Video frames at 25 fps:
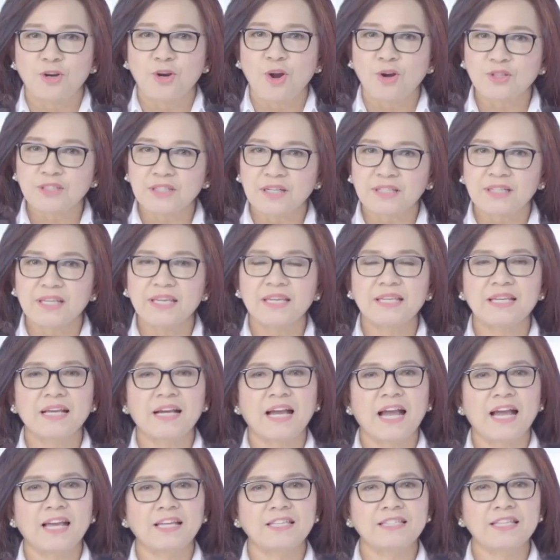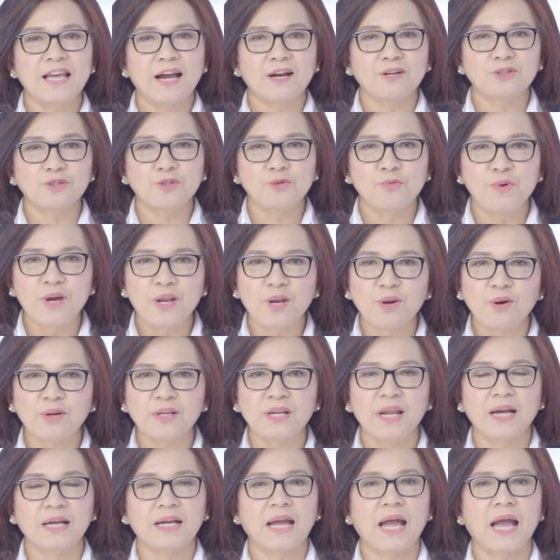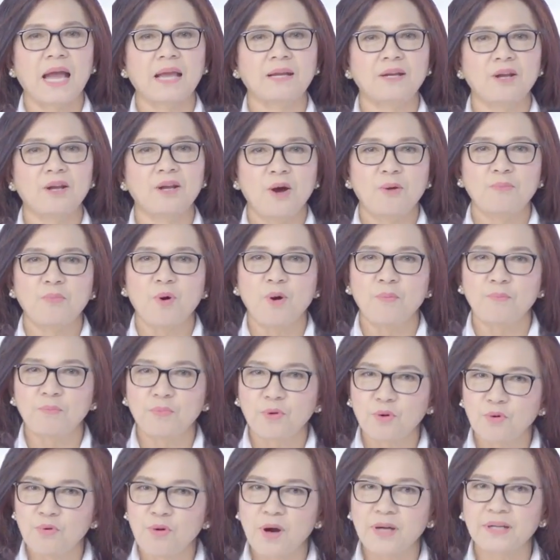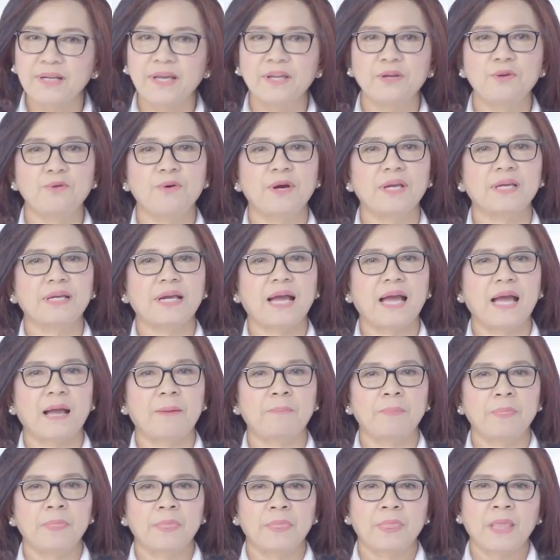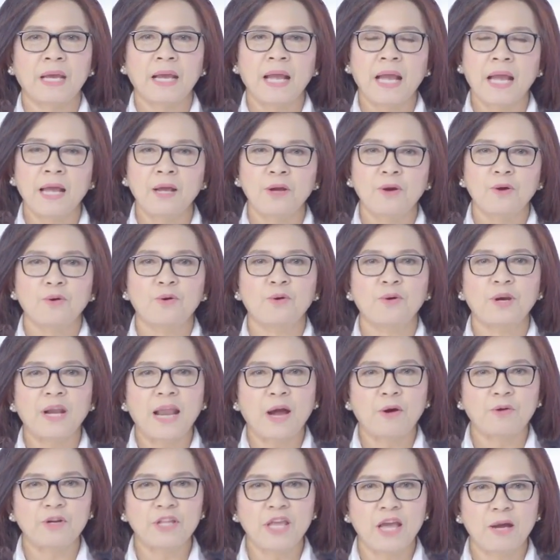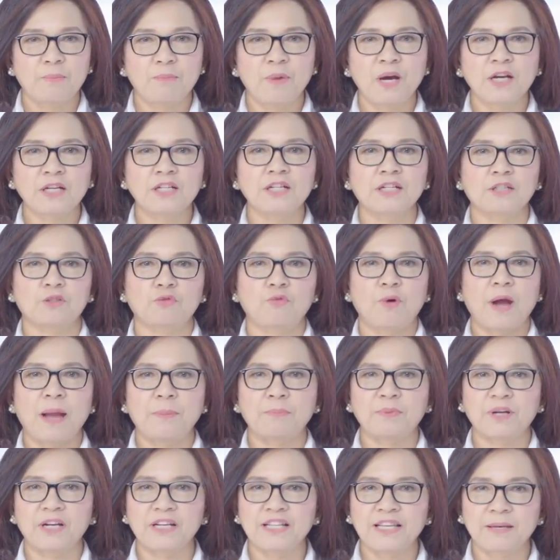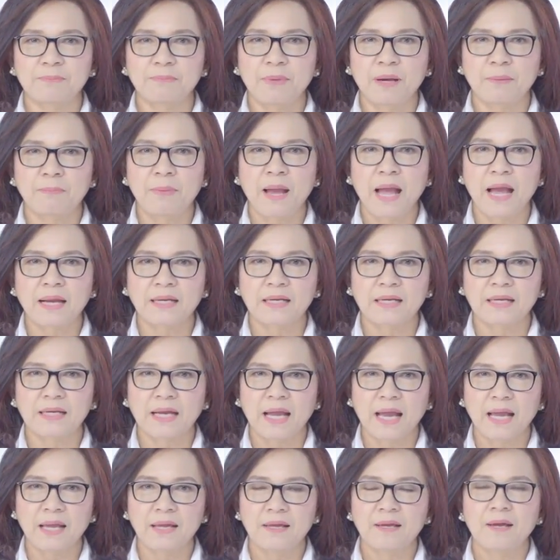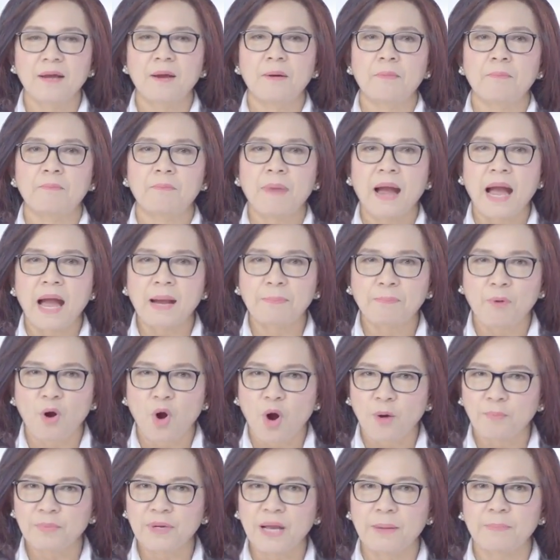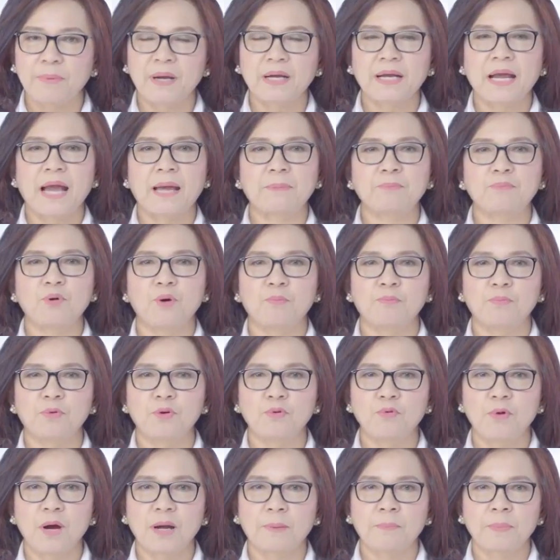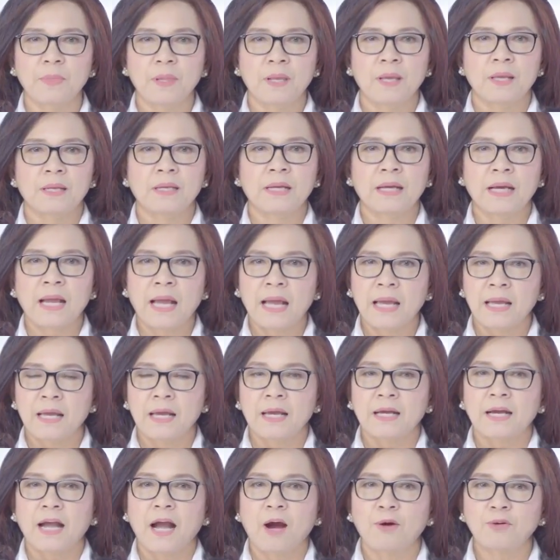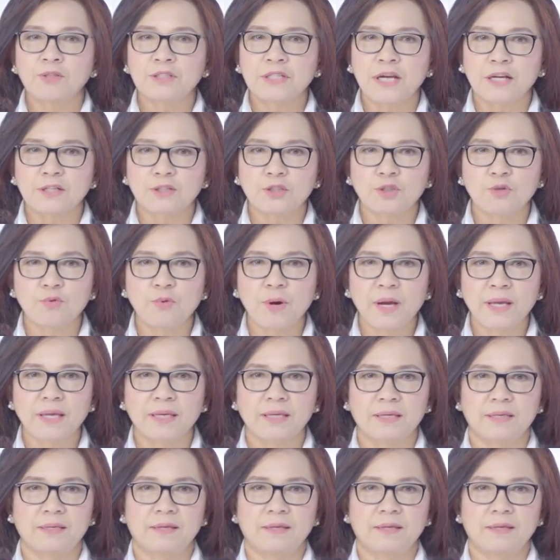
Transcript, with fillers: นอกจากนี้นะคะยังช่วยลดอาการผมร่วงได้ด้วยค่ะนะคะ คนเราเนี่ยเมื่อเกิดความเครียดมากๆนะคะ มาพร้อมกับอาการผมร่วงนะคะเขาจะช่วย